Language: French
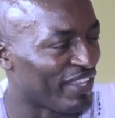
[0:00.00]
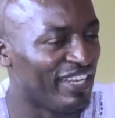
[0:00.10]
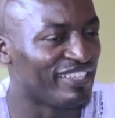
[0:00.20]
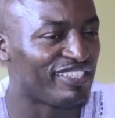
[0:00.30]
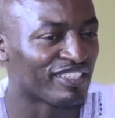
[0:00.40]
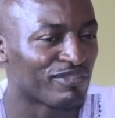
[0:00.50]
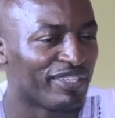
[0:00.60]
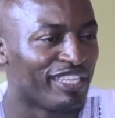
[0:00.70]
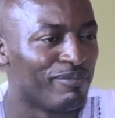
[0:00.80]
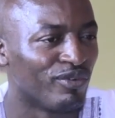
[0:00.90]
Il est
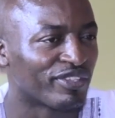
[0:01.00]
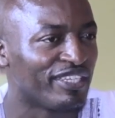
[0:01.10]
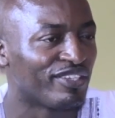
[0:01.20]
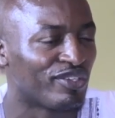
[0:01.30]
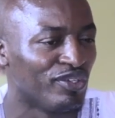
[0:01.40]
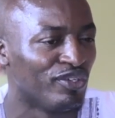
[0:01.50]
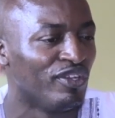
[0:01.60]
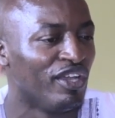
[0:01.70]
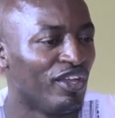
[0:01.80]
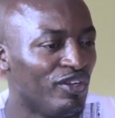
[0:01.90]
scientifiquement démontré que
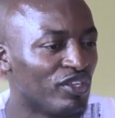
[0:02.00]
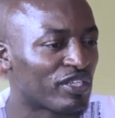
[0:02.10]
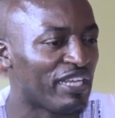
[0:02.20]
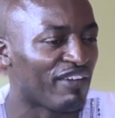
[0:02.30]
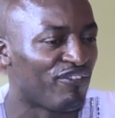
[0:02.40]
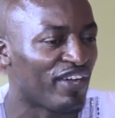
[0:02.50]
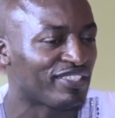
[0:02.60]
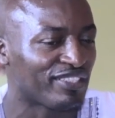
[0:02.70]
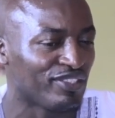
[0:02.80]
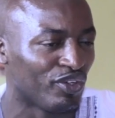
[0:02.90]
lorsque la
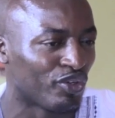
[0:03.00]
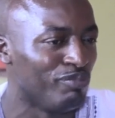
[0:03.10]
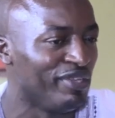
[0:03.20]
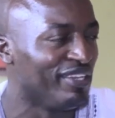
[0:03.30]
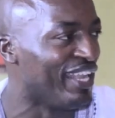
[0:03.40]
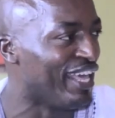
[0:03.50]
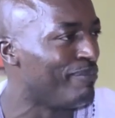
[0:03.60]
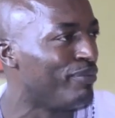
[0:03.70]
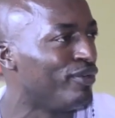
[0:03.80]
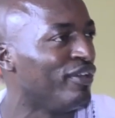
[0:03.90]
vache rumine
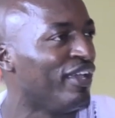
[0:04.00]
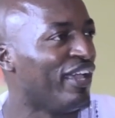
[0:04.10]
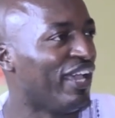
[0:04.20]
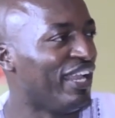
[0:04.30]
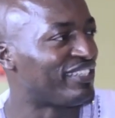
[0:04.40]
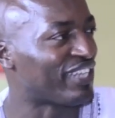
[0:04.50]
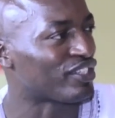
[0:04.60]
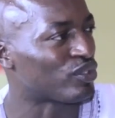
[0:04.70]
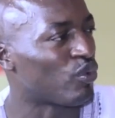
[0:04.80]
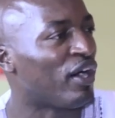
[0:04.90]
l'herbe, elle
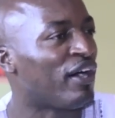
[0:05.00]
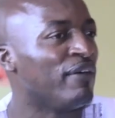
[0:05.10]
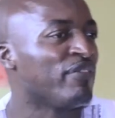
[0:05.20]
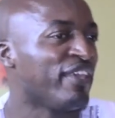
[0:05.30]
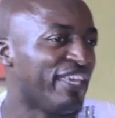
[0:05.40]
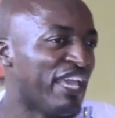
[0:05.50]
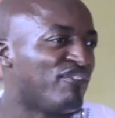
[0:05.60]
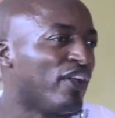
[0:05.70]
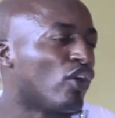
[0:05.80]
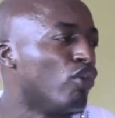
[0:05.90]
s'assoit et elle fait